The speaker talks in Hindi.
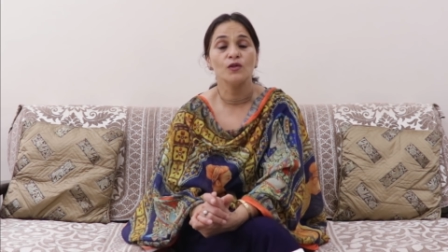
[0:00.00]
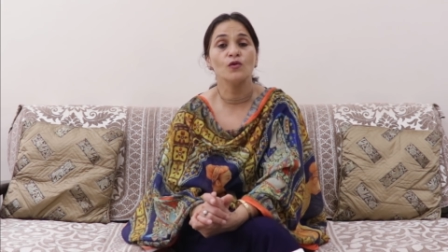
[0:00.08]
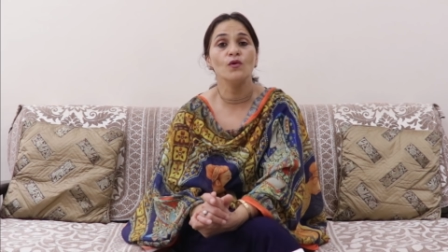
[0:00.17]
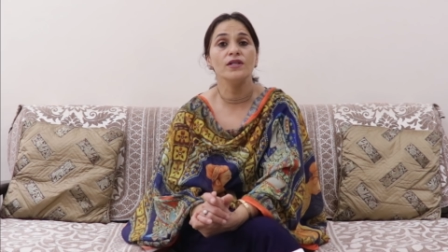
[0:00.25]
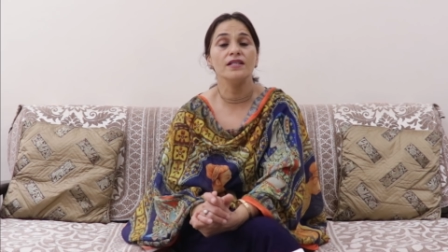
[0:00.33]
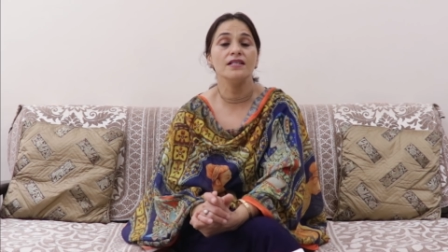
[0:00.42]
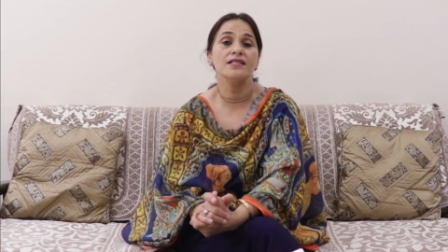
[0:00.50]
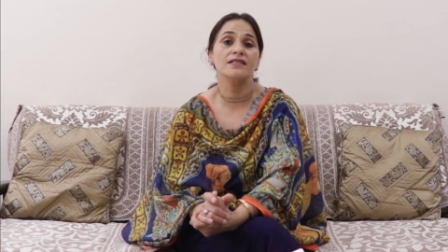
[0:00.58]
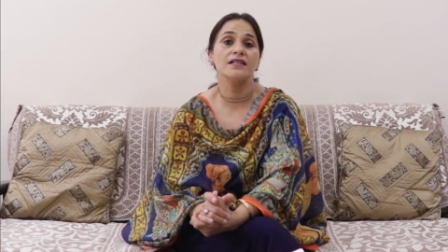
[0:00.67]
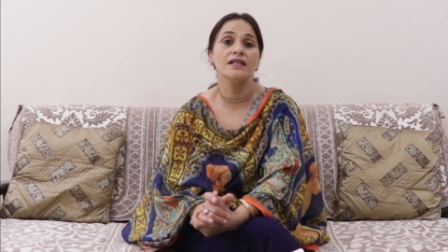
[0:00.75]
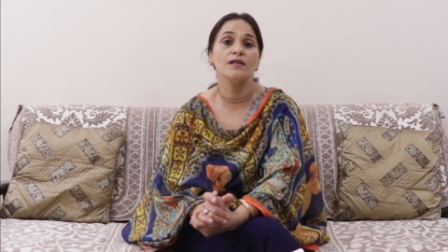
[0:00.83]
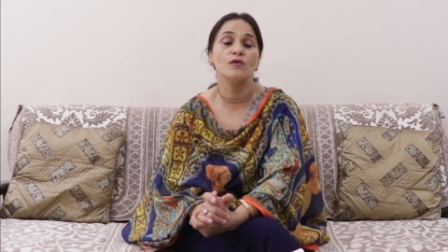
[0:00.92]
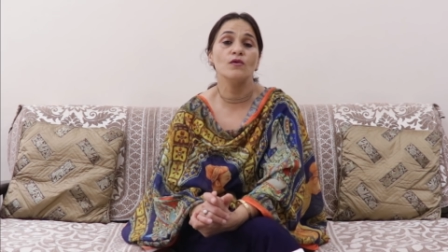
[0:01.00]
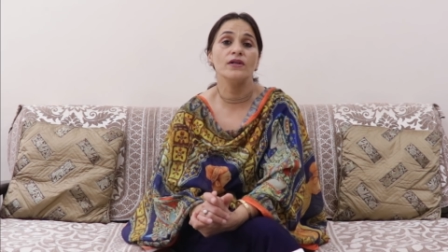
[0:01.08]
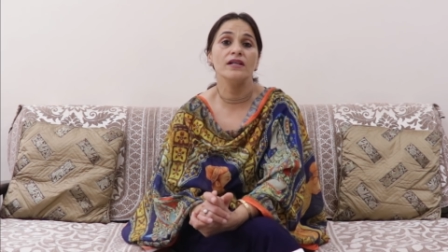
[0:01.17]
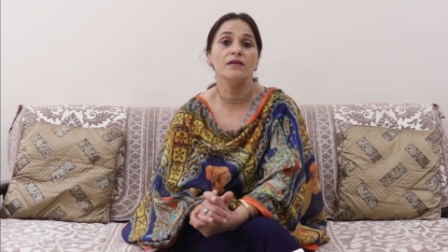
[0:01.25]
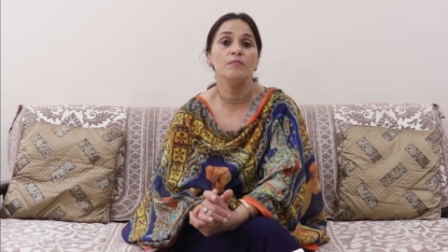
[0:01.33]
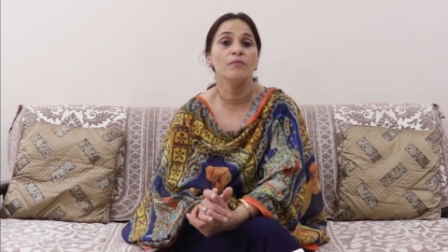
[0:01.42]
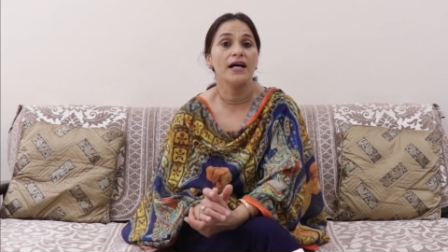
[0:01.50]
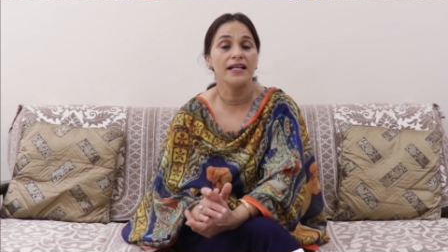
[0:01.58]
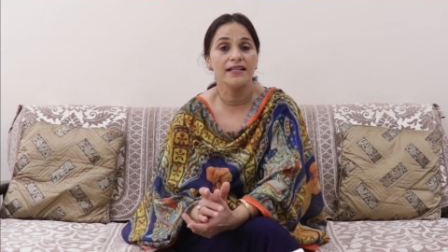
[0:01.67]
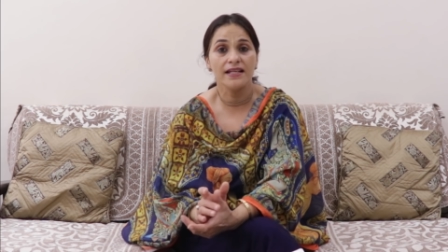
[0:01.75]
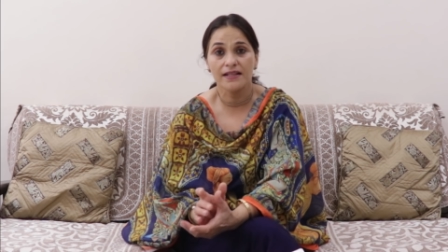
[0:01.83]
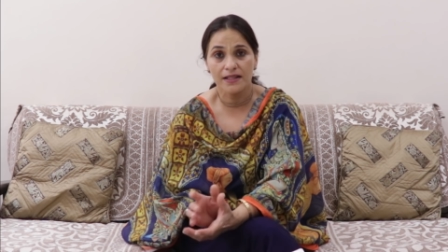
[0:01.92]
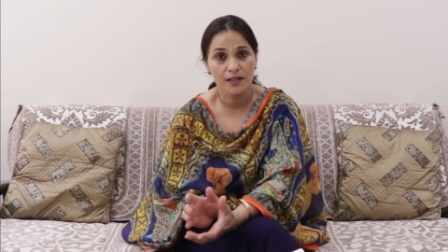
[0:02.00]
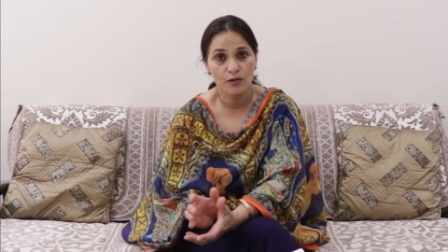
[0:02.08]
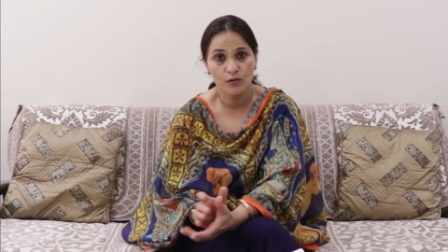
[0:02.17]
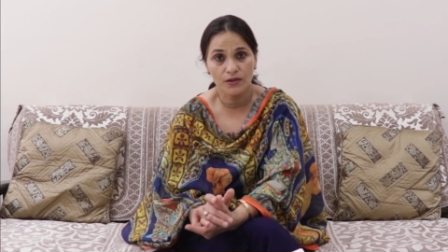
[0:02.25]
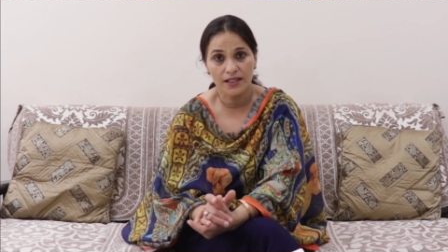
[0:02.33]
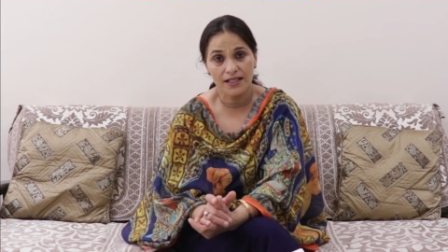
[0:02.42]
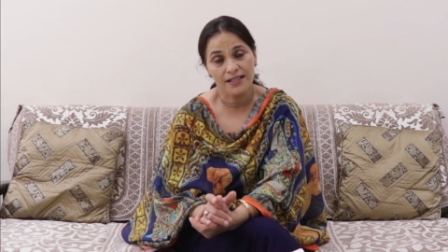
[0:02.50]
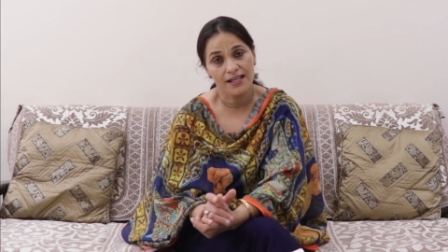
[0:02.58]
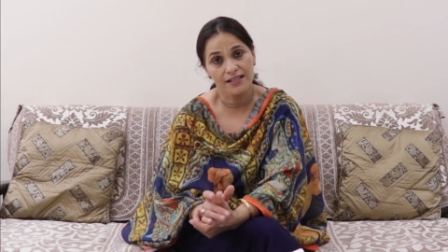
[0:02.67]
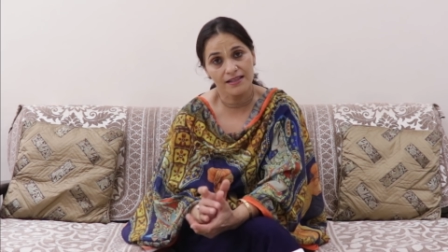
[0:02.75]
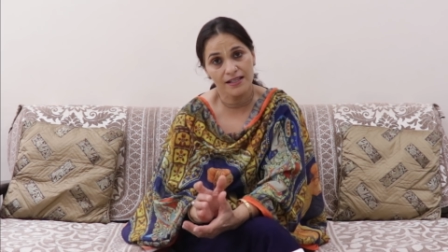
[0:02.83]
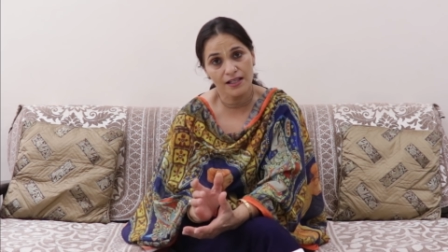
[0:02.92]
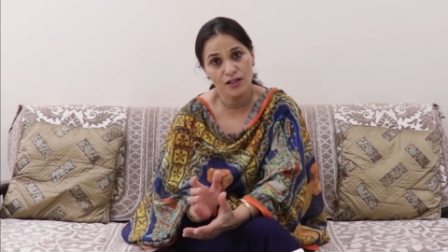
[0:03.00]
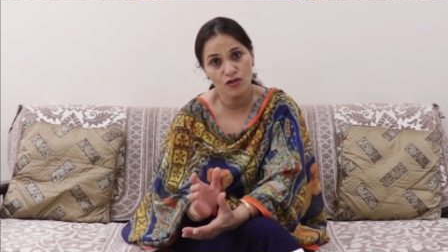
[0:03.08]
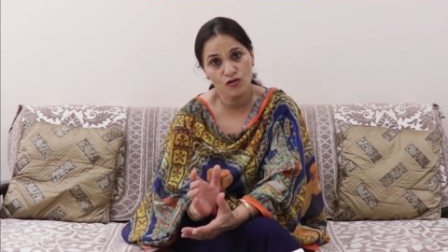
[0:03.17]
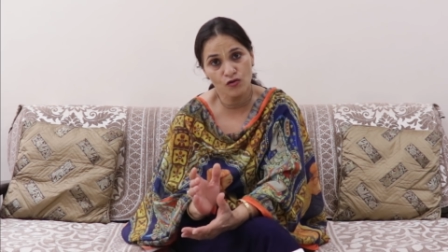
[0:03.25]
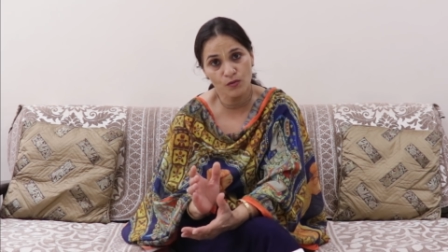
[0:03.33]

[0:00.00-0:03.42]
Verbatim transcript: तो इसका कोई मान्य नहीं होता है कहते हैं कि जो